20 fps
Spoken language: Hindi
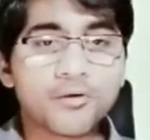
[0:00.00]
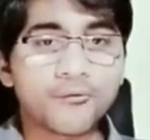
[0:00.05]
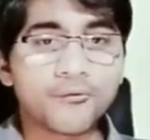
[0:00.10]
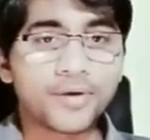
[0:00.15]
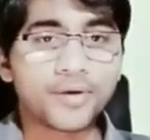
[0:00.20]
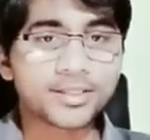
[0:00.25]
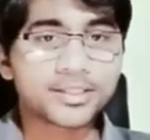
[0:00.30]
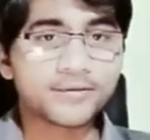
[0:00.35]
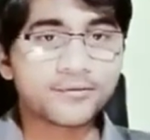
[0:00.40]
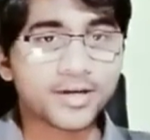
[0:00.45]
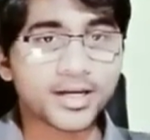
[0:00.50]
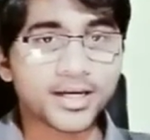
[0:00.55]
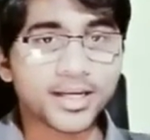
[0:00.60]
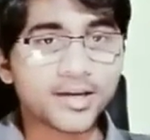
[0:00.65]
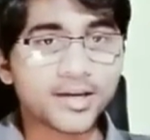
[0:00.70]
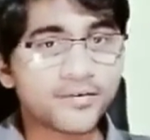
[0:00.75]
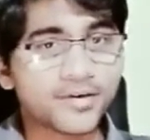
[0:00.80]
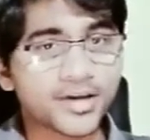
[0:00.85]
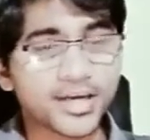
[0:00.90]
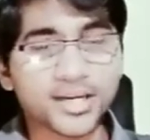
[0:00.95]
वैसे
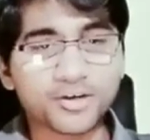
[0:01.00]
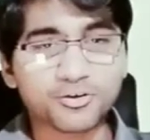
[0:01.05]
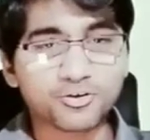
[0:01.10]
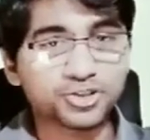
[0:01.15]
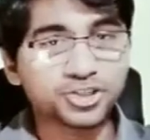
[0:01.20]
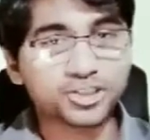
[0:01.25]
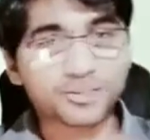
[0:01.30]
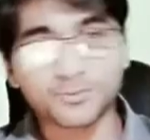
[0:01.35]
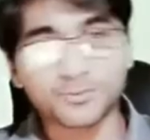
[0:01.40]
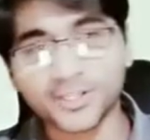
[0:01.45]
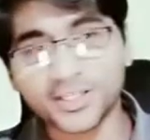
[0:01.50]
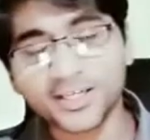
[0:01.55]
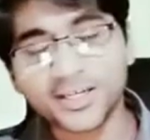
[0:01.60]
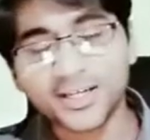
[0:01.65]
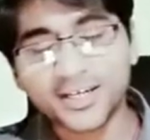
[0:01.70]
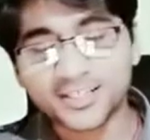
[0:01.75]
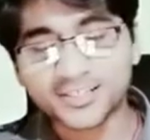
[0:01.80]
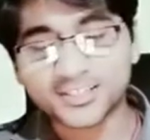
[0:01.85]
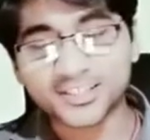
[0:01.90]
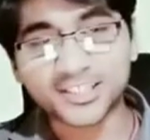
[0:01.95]
वगैरह वगैरह कुछ भी
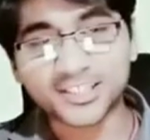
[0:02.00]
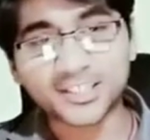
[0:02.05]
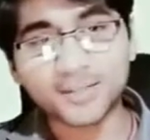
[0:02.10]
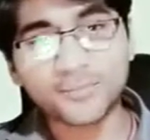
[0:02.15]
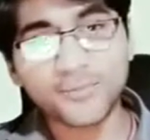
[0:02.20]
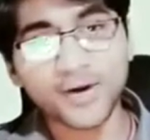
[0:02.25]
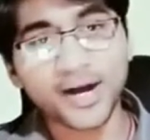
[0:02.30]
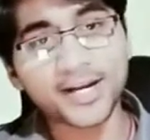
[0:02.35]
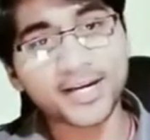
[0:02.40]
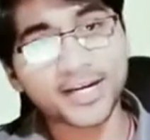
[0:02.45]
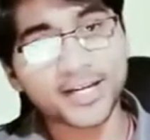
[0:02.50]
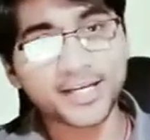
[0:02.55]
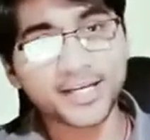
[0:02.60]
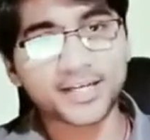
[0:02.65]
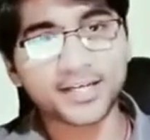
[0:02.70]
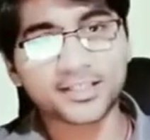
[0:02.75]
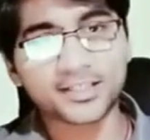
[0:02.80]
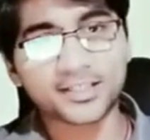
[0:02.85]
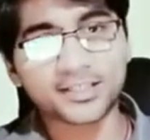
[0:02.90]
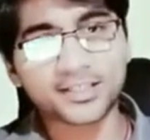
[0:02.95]
चीज़ें बाय नहीं
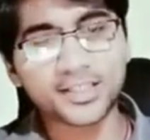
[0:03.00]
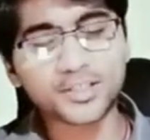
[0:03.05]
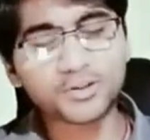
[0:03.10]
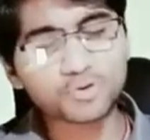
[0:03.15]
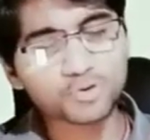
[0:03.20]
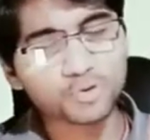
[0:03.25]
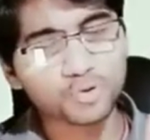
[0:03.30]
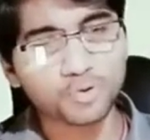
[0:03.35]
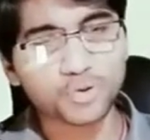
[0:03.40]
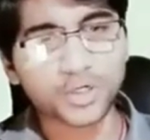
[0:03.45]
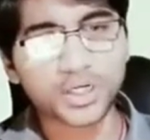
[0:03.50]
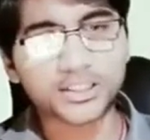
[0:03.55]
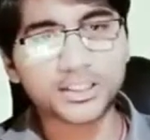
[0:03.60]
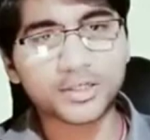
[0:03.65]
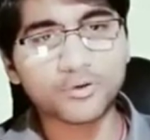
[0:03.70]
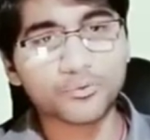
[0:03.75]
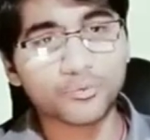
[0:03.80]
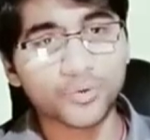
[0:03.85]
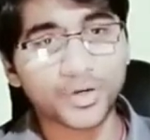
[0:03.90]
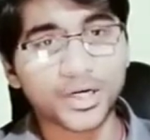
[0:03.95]
कर सकते तो थोड़ा
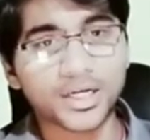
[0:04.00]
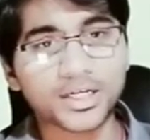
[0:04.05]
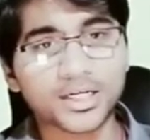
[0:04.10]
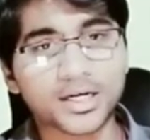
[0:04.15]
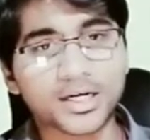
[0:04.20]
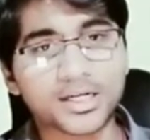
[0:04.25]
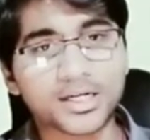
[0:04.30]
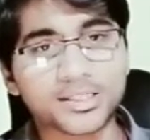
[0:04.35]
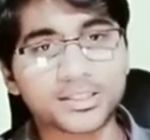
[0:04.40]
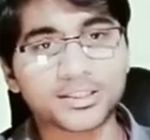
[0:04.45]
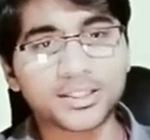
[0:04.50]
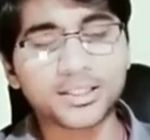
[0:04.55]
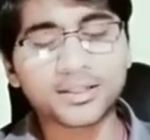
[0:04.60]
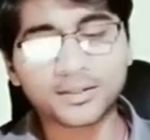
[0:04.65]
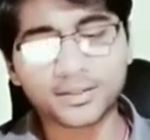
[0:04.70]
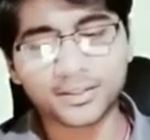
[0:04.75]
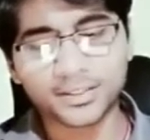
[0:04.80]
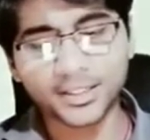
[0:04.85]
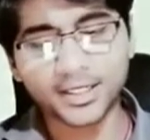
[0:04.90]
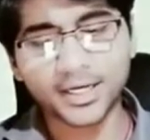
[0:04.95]
सा वेट कर
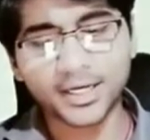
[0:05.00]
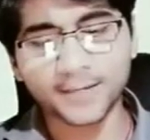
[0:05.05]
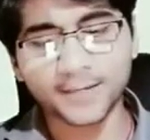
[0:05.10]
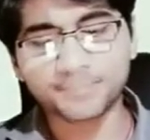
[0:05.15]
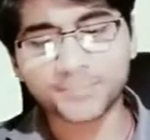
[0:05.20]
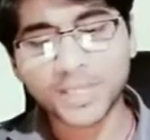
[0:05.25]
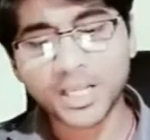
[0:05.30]
लीजिए ठीक है